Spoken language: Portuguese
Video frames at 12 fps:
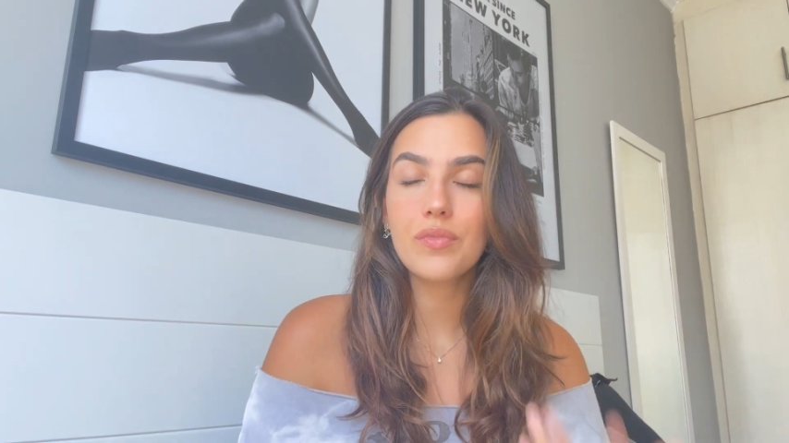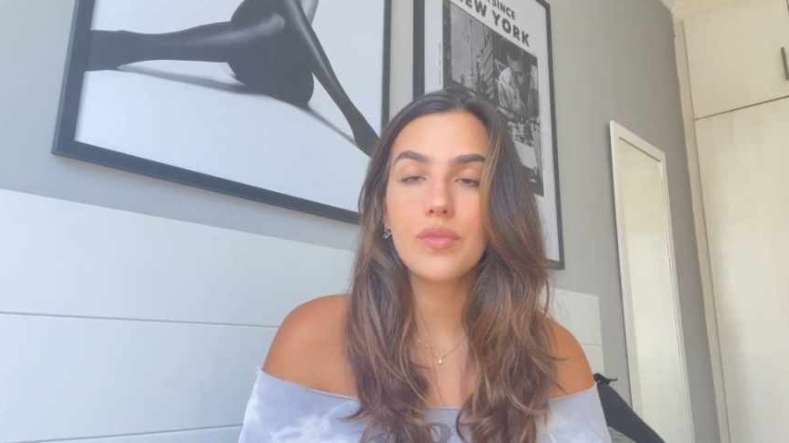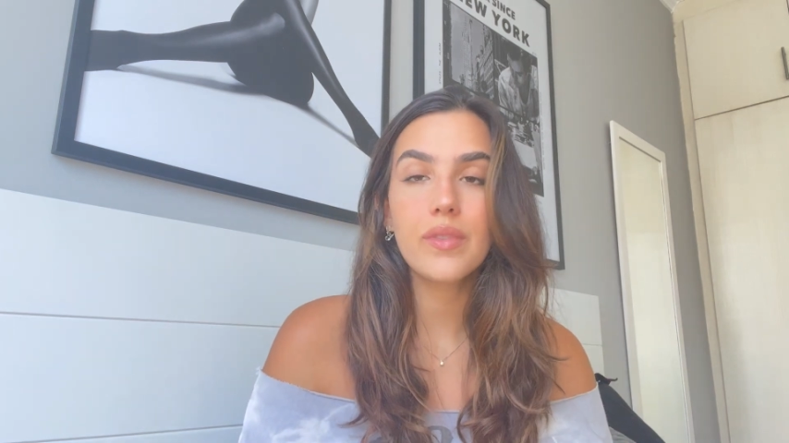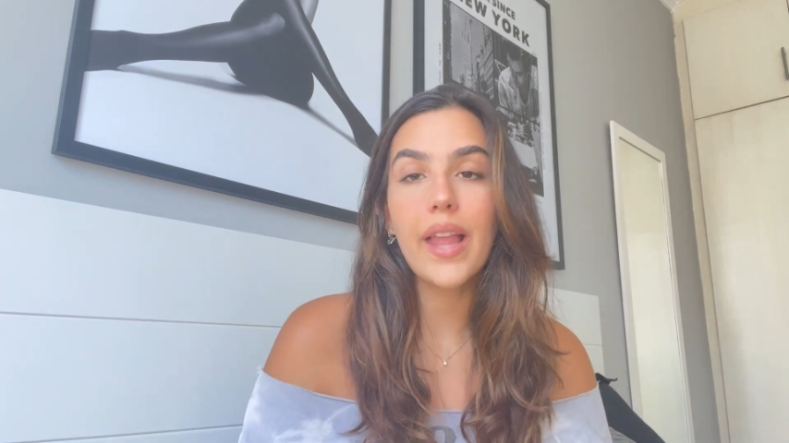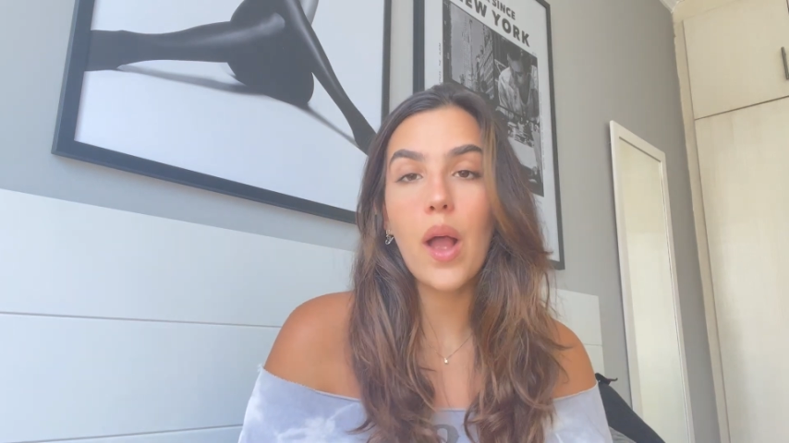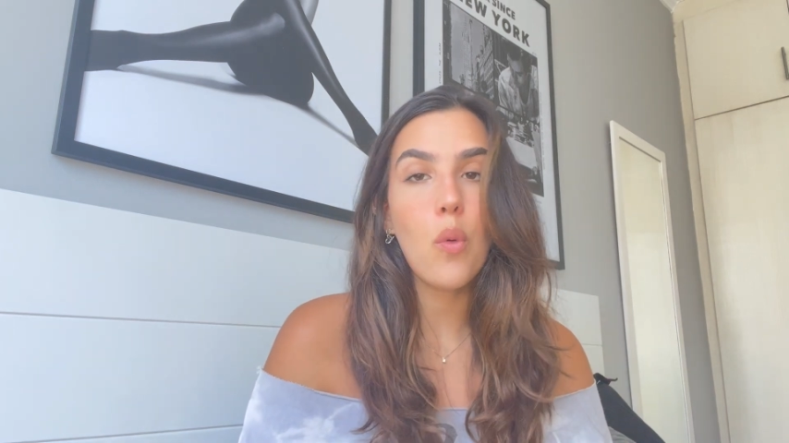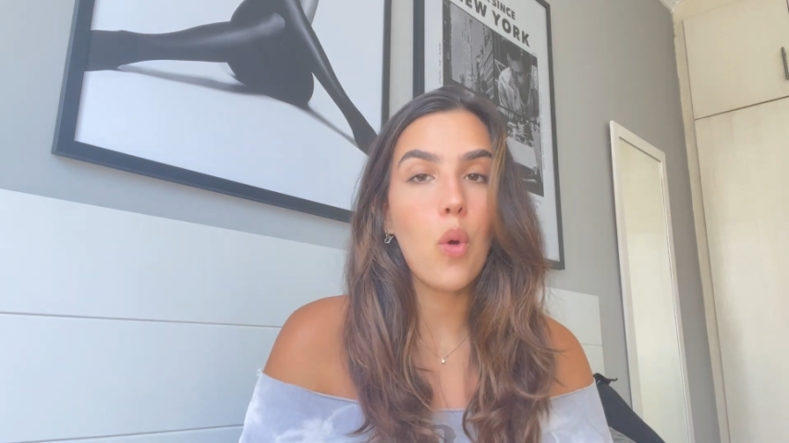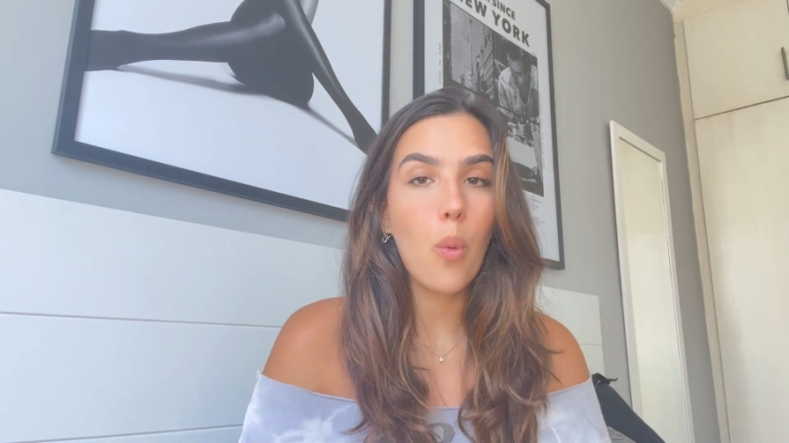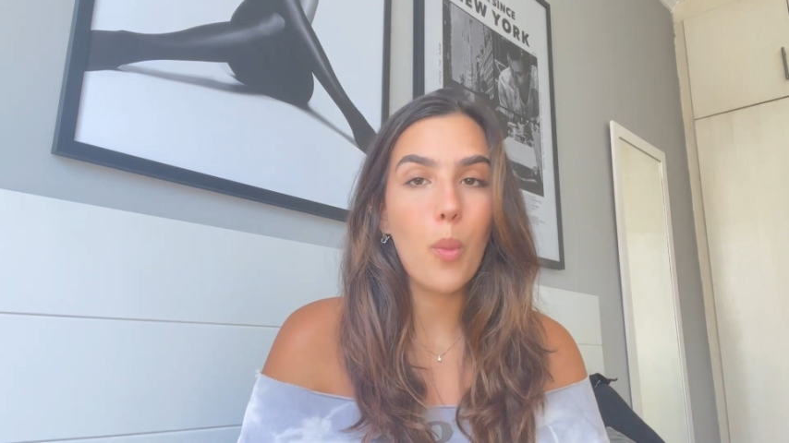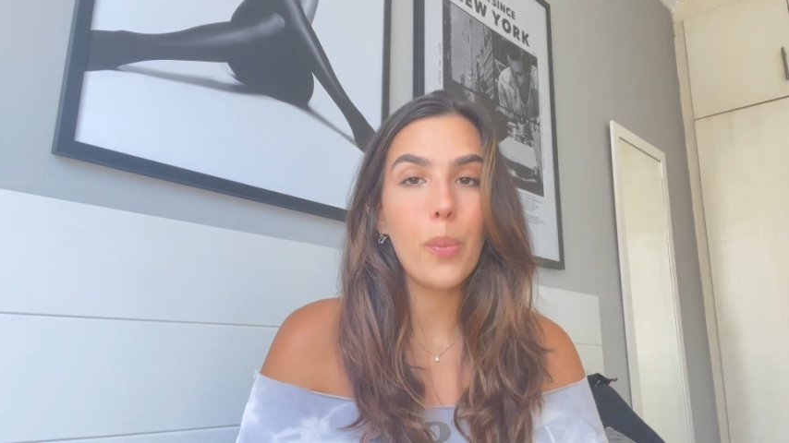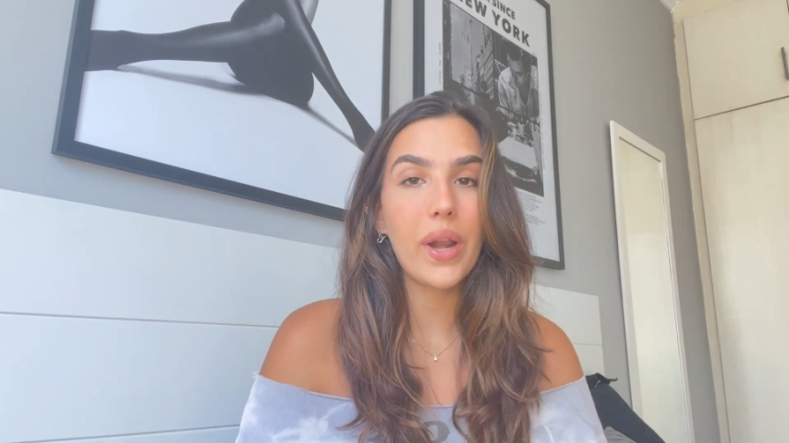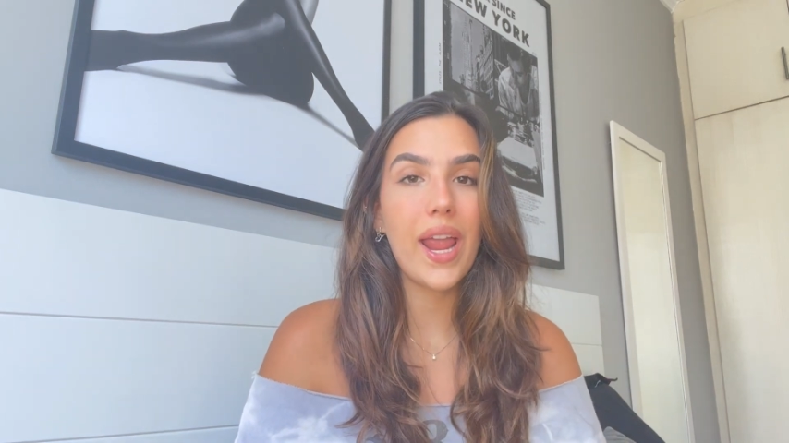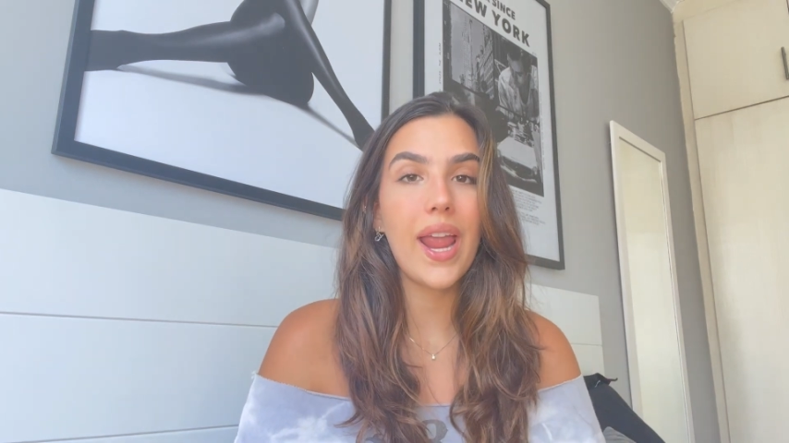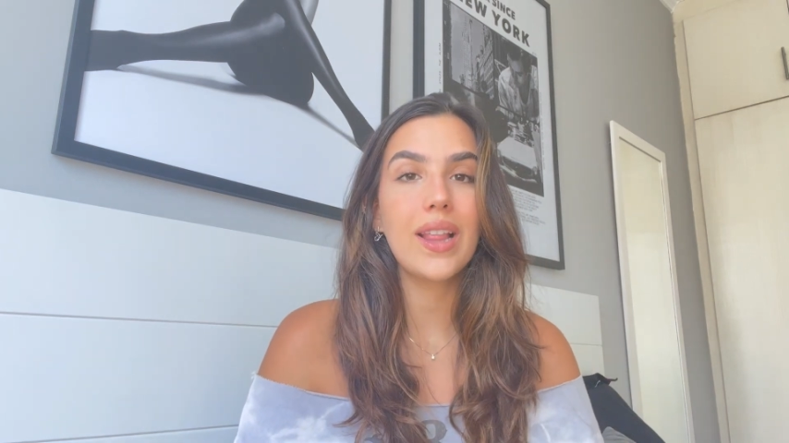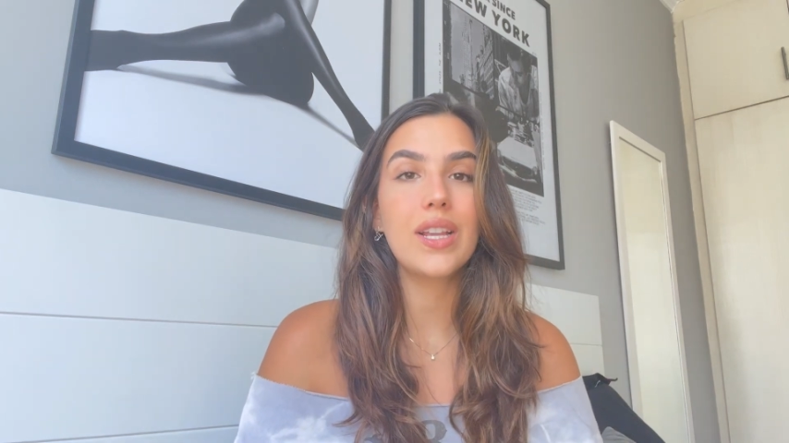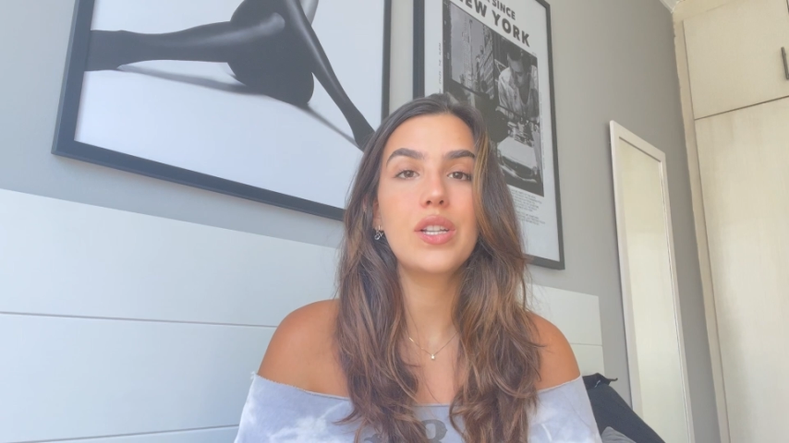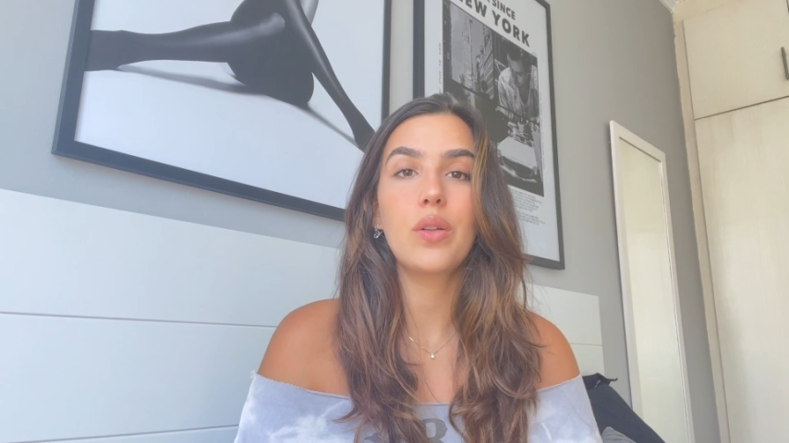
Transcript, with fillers: dar um rumo para elas,